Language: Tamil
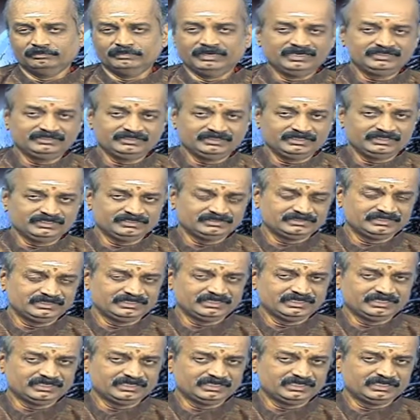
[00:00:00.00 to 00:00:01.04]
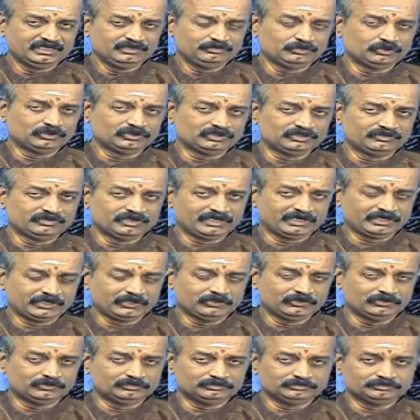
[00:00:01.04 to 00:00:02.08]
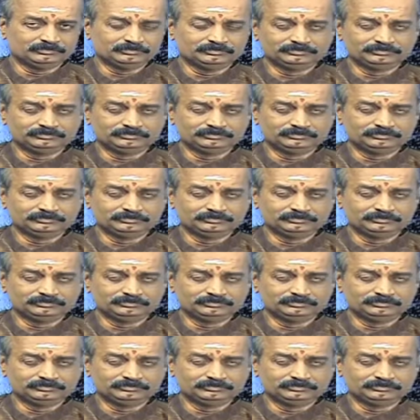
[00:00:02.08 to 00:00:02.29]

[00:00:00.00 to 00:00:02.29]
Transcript: மேஷராசி நேர்களை பொறுத்த வரைக்கும்